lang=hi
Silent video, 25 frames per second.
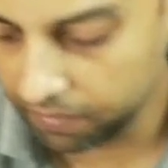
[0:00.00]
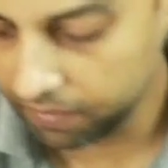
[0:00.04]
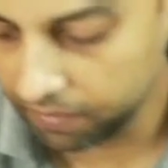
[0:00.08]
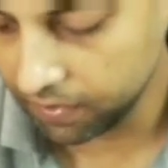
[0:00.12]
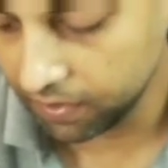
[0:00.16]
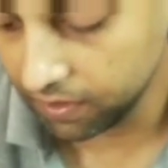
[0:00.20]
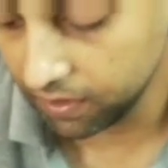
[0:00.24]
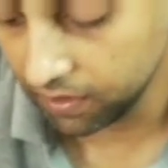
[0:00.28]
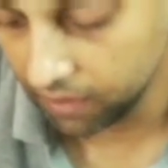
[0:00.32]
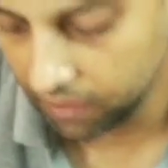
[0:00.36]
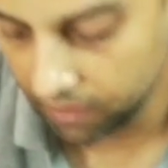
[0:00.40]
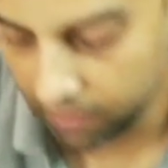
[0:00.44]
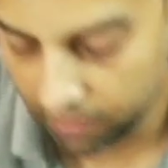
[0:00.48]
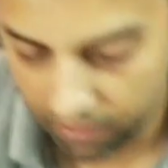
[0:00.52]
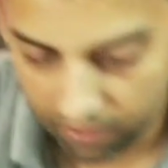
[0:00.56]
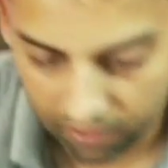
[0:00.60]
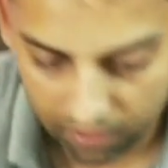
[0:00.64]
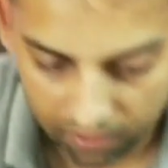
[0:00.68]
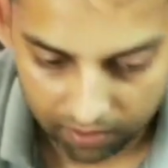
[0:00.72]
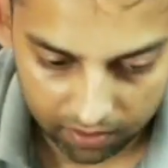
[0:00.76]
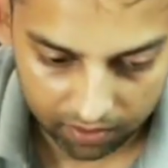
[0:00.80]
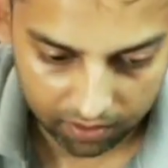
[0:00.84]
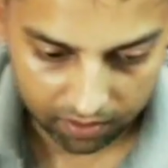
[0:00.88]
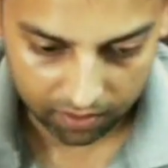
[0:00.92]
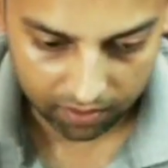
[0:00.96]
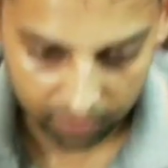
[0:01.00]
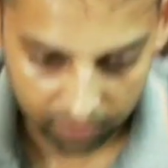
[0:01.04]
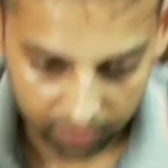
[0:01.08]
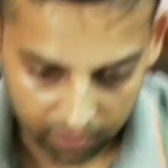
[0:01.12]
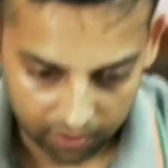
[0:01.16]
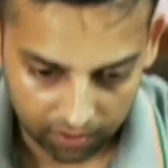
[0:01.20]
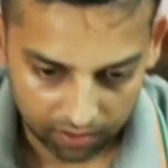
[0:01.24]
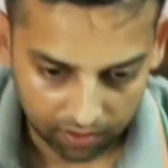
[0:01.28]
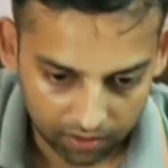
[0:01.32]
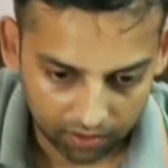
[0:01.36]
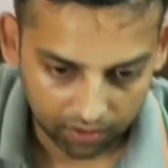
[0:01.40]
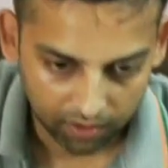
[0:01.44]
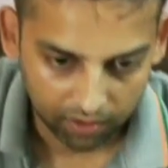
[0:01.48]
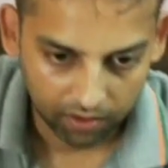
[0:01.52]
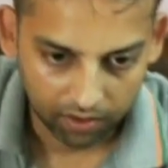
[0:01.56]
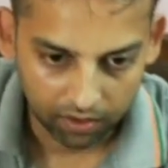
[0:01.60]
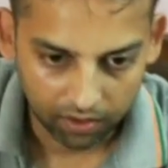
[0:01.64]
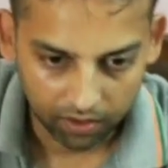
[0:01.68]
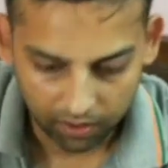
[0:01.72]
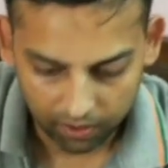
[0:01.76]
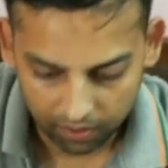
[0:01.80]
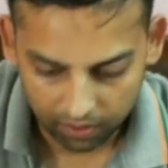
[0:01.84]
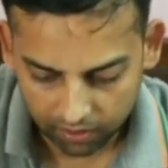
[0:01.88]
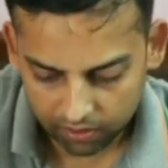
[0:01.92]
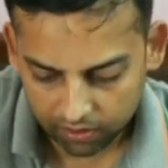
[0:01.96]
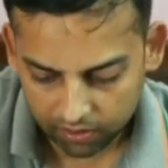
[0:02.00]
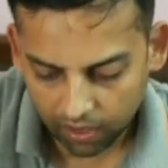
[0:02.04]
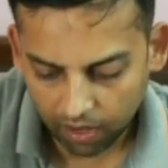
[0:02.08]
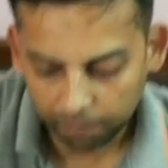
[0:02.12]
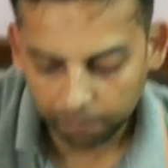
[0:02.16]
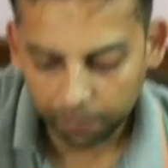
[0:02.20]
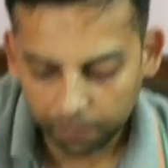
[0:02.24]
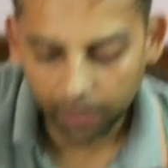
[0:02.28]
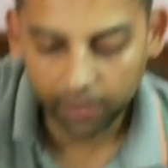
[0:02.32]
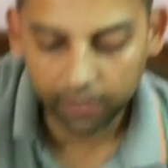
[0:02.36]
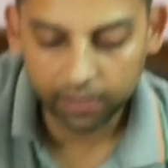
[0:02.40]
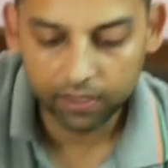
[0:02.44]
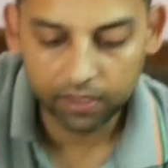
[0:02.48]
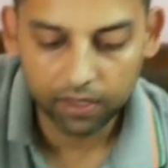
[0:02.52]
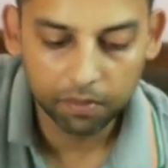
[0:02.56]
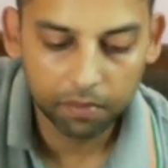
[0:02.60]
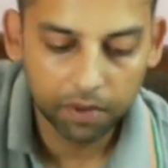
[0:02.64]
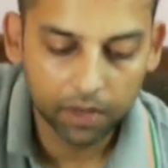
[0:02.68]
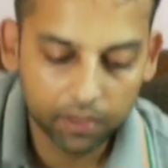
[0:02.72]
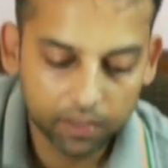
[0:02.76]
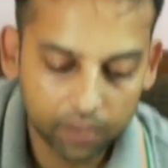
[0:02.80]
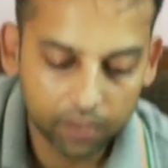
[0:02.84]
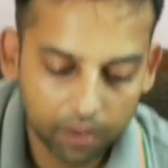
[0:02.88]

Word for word: बताइए पहले मोहित भाई क्या रहेगा इसका इसका प्राइस है भाई